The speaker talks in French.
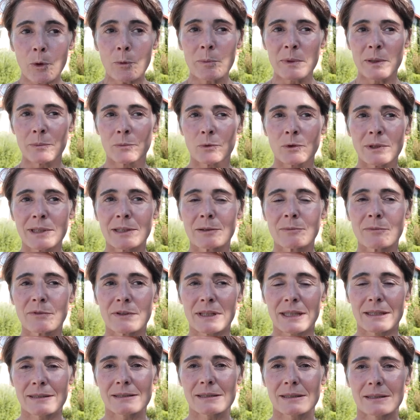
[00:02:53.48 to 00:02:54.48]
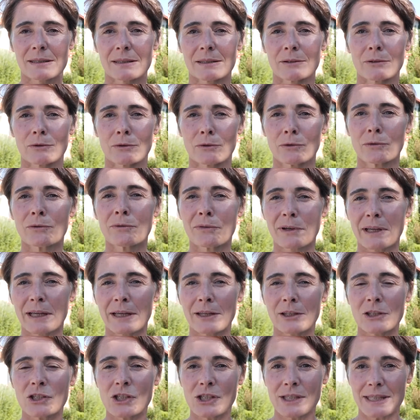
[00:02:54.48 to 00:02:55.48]
premier mot qui me vient, c'est une vraie
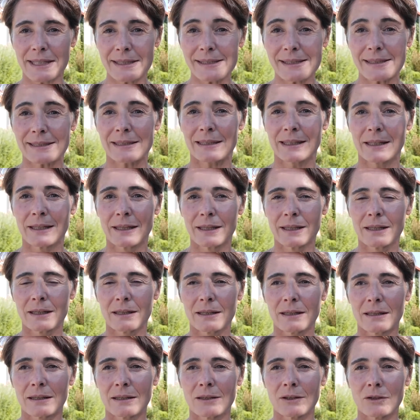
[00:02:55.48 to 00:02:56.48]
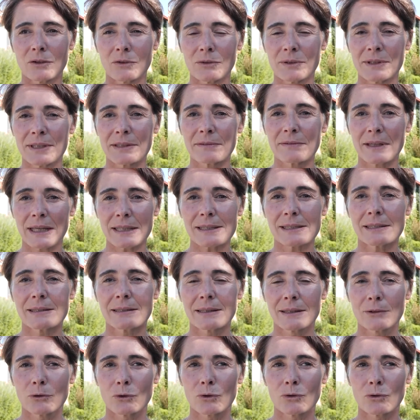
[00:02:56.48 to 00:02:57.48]
richesse. Euh, une
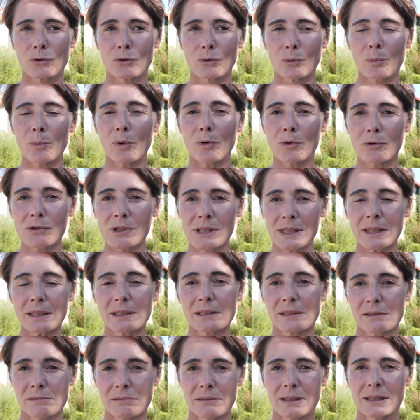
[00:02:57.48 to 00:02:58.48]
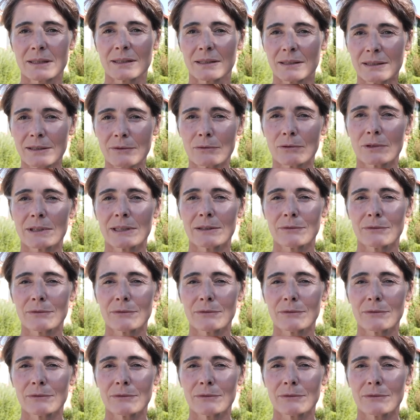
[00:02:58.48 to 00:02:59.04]
diversité de, projets qui sont à des niveaux